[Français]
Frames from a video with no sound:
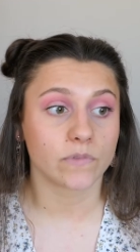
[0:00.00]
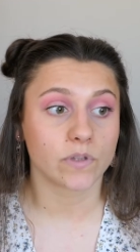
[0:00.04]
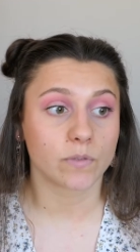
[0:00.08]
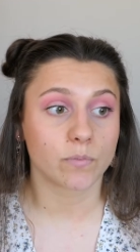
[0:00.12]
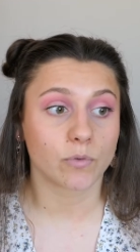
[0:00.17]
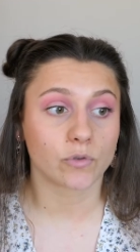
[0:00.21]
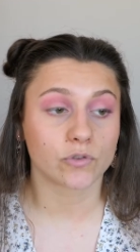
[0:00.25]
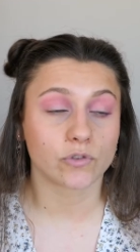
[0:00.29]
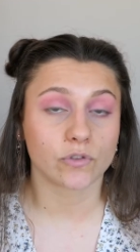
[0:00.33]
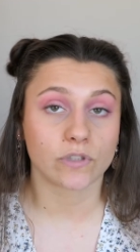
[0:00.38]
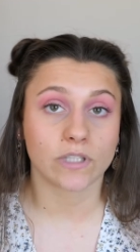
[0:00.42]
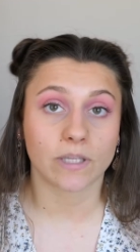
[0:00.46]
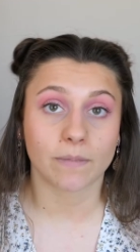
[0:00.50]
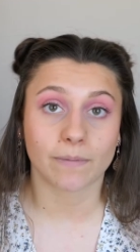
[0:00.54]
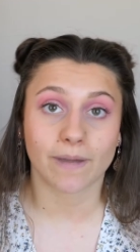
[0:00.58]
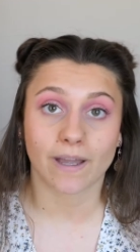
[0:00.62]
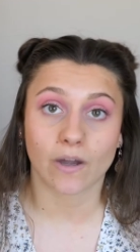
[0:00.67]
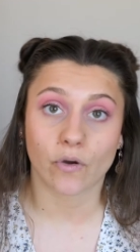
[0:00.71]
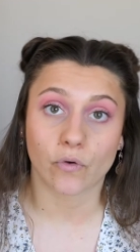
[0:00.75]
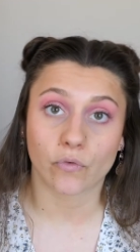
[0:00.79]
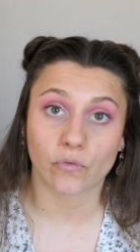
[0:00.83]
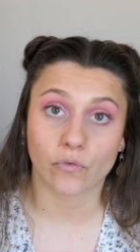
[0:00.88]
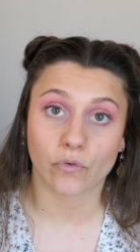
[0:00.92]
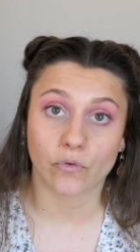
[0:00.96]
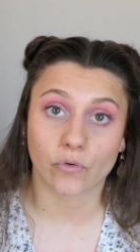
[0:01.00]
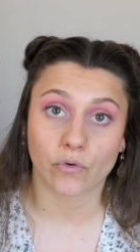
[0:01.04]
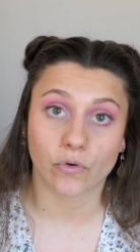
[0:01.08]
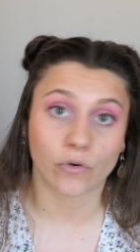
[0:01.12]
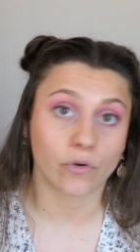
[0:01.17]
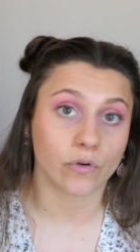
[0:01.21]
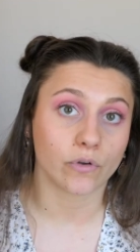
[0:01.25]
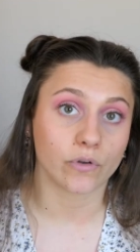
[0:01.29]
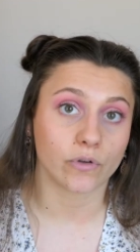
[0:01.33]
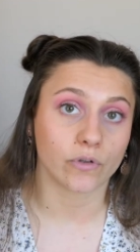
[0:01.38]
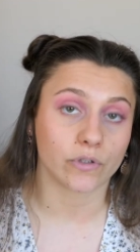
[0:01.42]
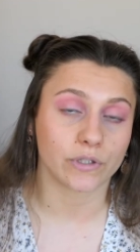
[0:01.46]
pour ceux qui aimeraient,
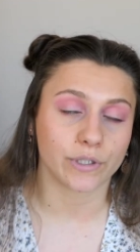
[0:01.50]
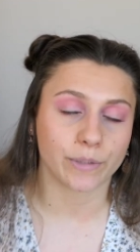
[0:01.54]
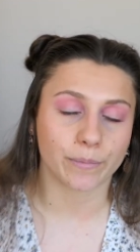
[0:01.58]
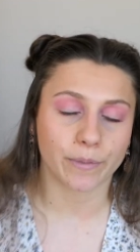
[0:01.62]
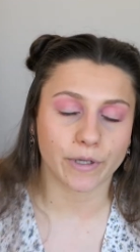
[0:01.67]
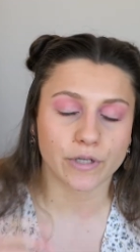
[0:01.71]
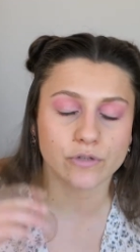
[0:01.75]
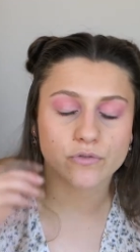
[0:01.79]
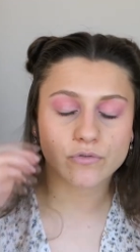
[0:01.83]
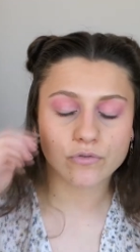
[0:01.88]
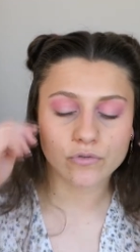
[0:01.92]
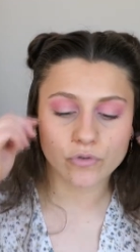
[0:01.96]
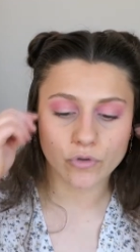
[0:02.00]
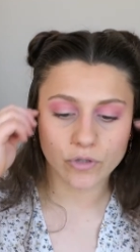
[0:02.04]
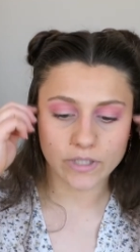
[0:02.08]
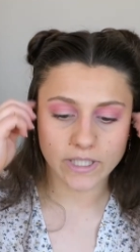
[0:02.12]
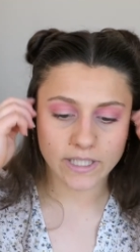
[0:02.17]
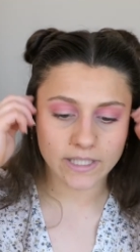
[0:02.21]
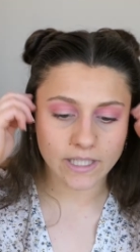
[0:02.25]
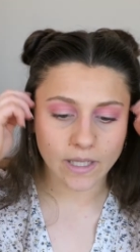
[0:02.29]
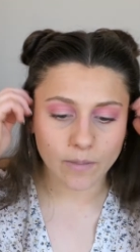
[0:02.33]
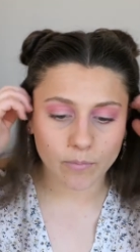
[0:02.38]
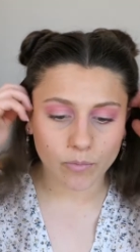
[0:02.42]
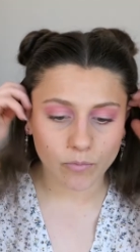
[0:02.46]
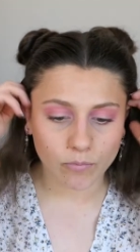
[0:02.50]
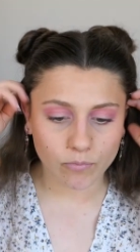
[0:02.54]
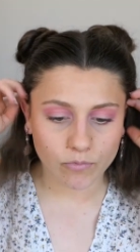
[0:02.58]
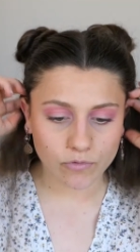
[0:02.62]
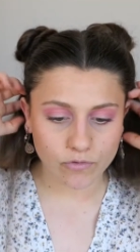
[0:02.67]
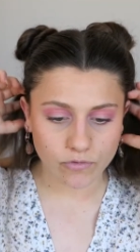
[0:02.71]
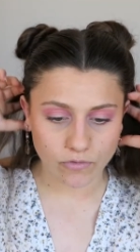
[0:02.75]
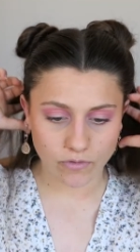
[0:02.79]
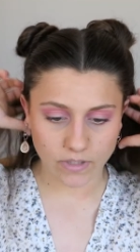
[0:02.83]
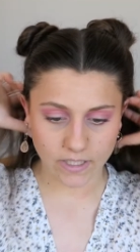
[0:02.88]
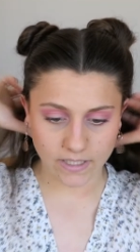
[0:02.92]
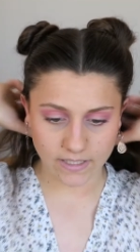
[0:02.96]
qui aimeraient juste connaître un peu
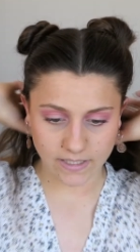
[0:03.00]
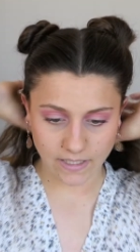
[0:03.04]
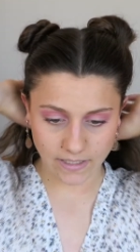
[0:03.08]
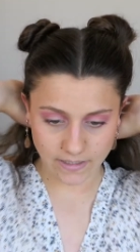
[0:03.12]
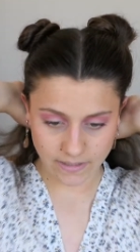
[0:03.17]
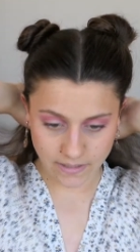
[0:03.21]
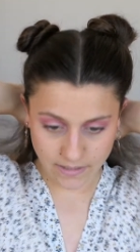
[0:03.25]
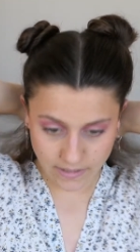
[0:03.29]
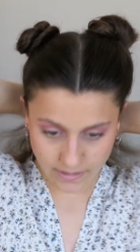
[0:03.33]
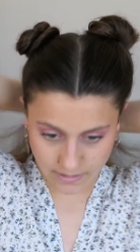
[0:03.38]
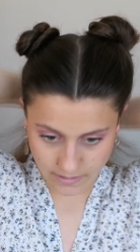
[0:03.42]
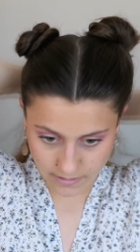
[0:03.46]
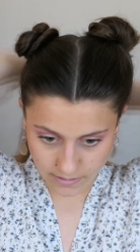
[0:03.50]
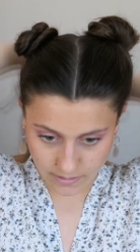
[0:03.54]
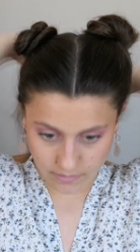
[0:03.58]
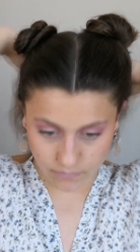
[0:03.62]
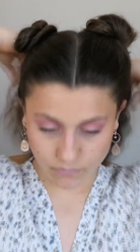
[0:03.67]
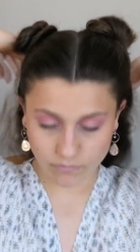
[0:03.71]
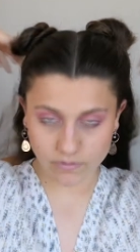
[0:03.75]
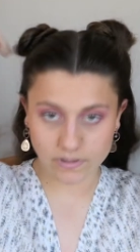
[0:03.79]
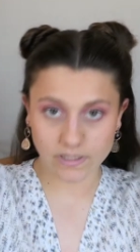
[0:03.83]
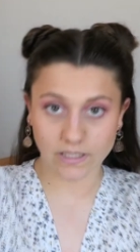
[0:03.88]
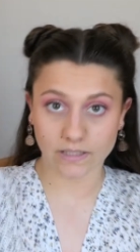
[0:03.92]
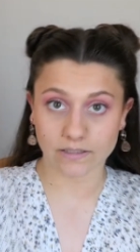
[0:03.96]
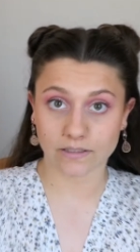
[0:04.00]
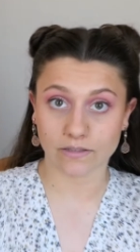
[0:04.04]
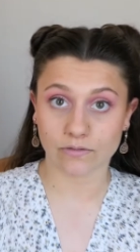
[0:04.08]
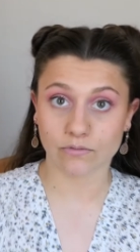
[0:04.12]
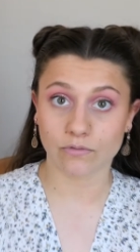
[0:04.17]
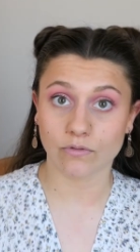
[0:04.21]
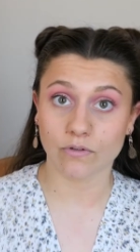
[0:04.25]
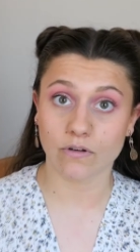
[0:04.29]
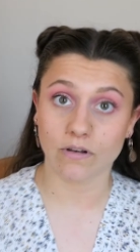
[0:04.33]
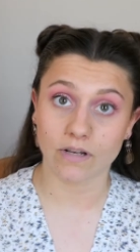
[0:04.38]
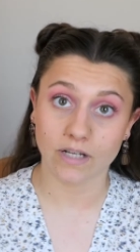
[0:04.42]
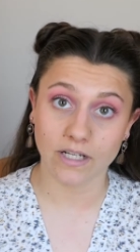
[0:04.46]
plus l'exercice, qui donc
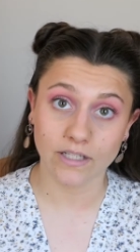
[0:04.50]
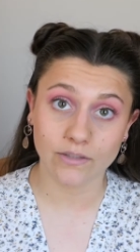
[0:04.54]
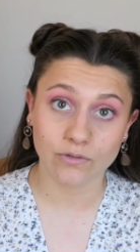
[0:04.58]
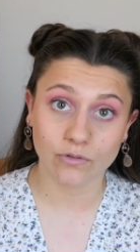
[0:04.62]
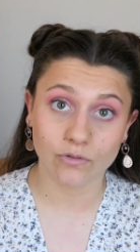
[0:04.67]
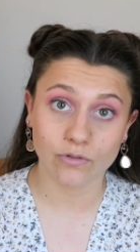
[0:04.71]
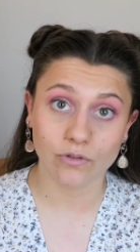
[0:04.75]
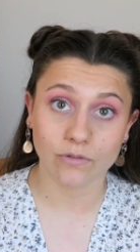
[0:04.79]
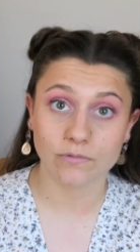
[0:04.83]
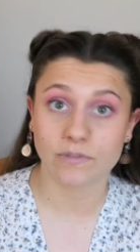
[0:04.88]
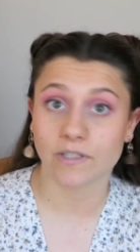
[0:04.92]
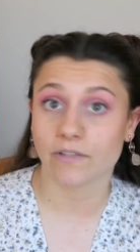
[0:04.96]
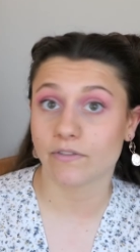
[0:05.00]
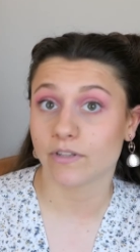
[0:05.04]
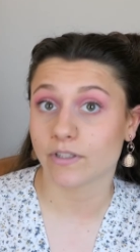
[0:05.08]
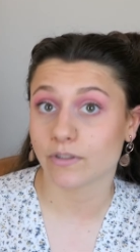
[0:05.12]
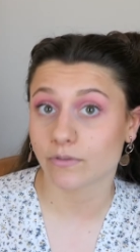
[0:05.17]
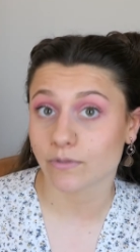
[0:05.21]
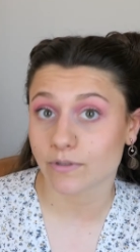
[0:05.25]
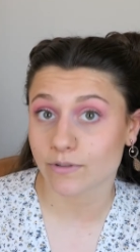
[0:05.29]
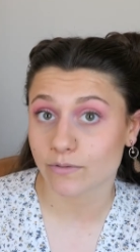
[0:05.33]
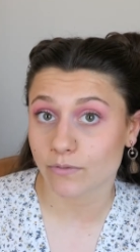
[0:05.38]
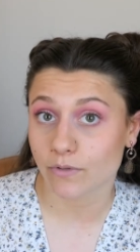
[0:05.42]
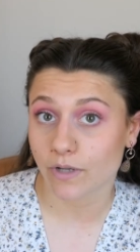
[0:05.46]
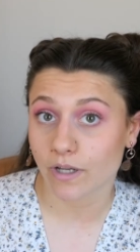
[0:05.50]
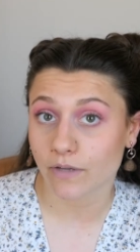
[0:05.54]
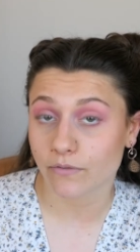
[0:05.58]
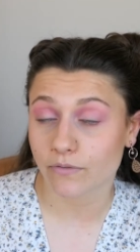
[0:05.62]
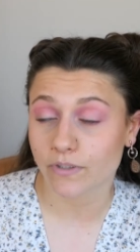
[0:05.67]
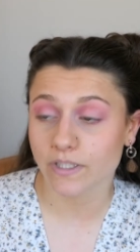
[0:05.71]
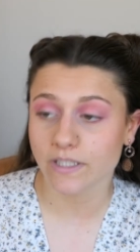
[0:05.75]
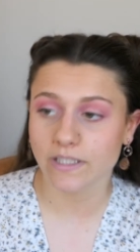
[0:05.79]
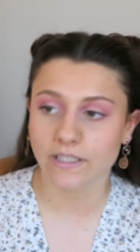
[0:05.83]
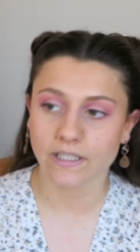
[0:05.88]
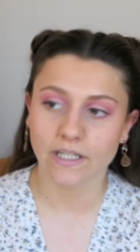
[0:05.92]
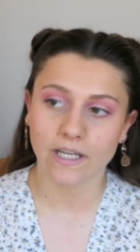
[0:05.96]
s'intitule l'étude d'observation
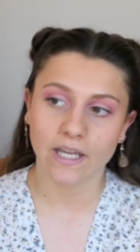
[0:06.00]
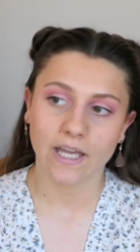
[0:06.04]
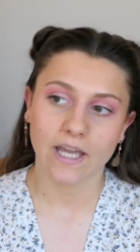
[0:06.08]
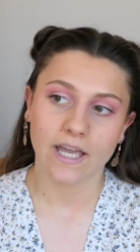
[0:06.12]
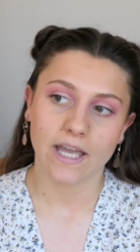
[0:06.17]
ethnographique.